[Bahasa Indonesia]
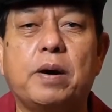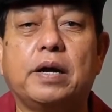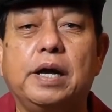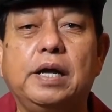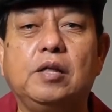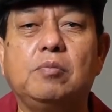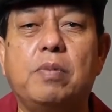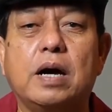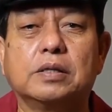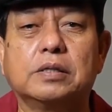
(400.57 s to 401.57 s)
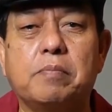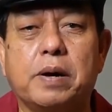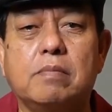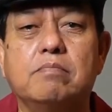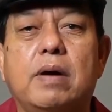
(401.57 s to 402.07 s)
para elit bangsa,
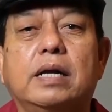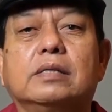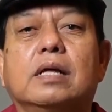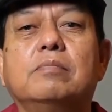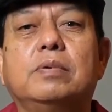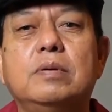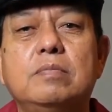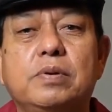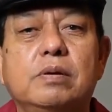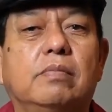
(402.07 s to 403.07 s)
para mantan pemimpin,